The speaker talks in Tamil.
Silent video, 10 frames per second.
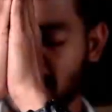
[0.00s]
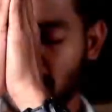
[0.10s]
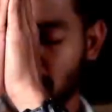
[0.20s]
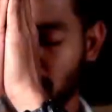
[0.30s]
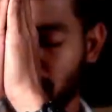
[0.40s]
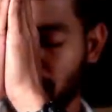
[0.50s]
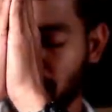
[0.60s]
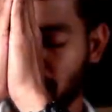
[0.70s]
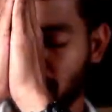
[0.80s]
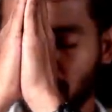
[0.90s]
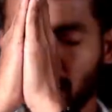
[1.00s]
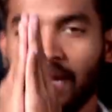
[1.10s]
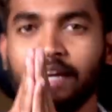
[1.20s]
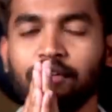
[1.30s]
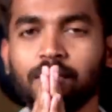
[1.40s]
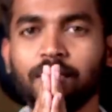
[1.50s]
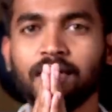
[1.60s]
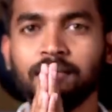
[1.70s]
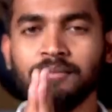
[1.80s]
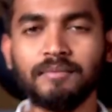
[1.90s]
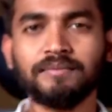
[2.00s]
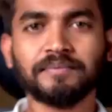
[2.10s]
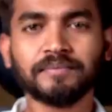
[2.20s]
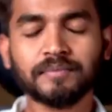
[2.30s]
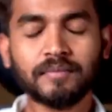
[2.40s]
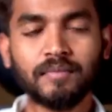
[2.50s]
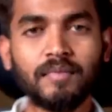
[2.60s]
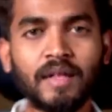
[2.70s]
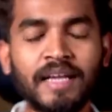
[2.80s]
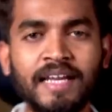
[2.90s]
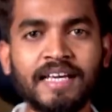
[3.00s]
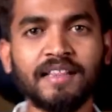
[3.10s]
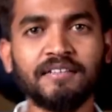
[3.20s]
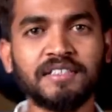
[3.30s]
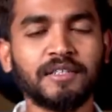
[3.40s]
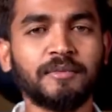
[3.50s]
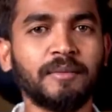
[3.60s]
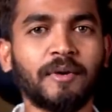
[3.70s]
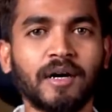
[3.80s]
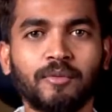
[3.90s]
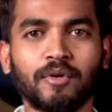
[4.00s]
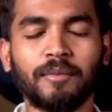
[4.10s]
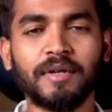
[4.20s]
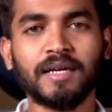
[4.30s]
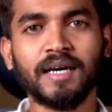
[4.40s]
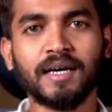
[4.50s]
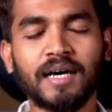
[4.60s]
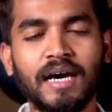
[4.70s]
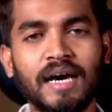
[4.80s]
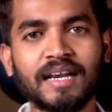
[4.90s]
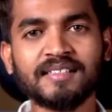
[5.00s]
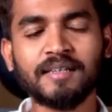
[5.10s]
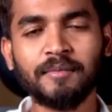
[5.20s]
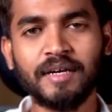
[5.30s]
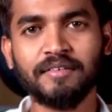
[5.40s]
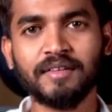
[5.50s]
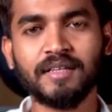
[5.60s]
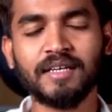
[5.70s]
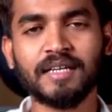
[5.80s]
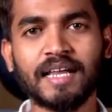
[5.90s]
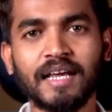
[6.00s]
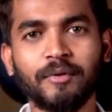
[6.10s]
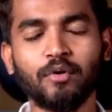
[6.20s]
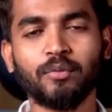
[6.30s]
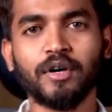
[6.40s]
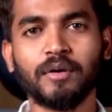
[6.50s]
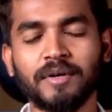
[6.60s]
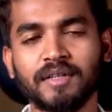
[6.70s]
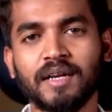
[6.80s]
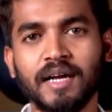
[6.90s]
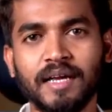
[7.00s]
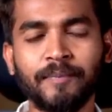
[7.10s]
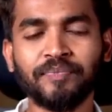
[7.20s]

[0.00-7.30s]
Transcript: சரணம் அனைவருக்கும் வணக்கம் இன்றைக்கி எந்த விஷயத்தை பற்றி பார்க்க போகிறோம் அப்படின்னா ரசமணி வந்து நிறைய பேர் உபயோகப்படுத்துகிறாங்க